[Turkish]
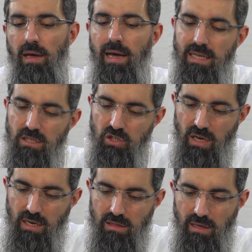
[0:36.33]
e
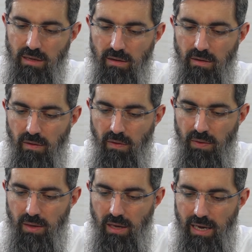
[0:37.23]
ticarette
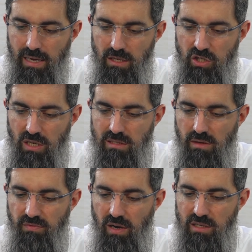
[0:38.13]
eğer içerisine
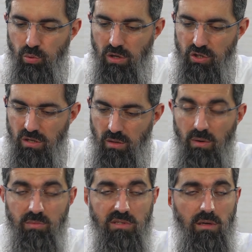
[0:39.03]
faiz
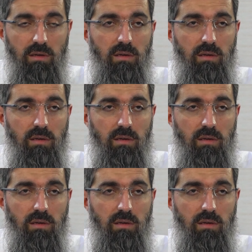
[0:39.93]
bulaştırılmamışsa,